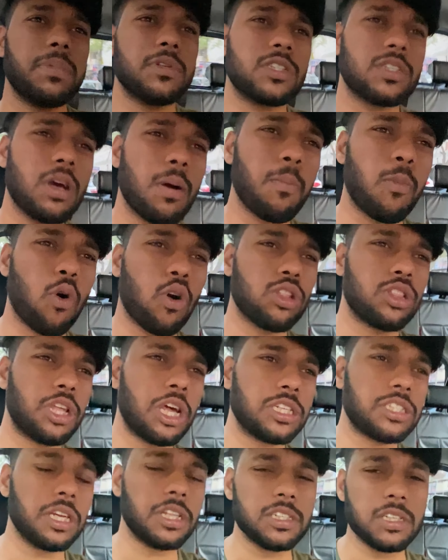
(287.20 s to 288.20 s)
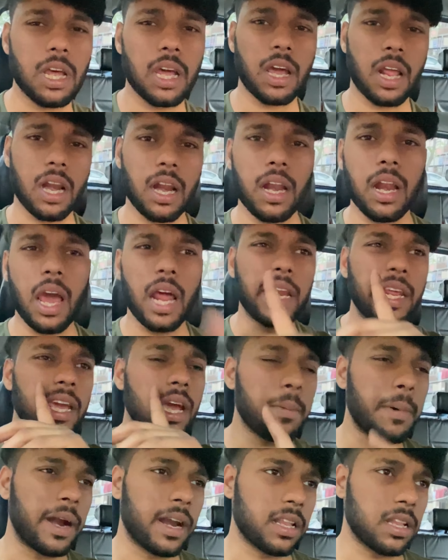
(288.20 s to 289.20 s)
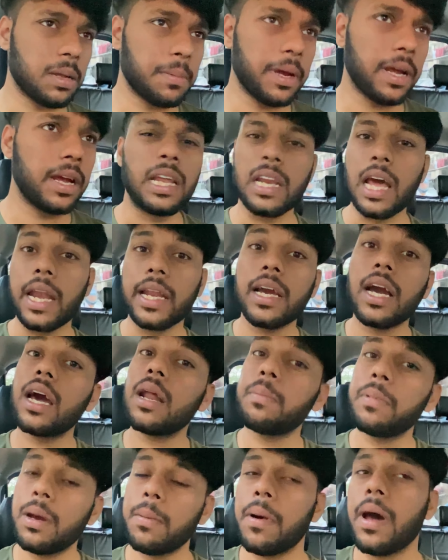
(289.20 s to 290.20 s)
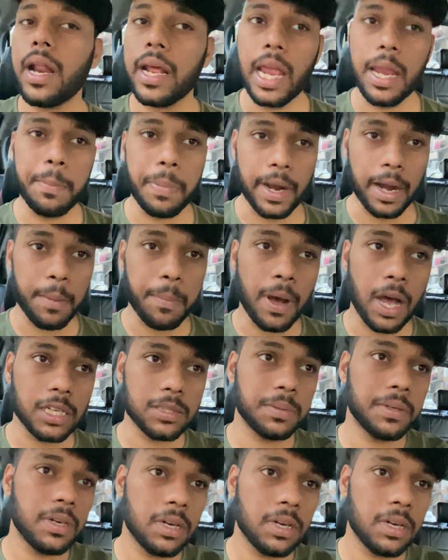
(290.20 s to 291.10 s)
उसका बहुत देर से इंतजार कर रहा नानी के यहाँ बैठा था मैं नानी का घर भी हमारा यहीं पर है पास में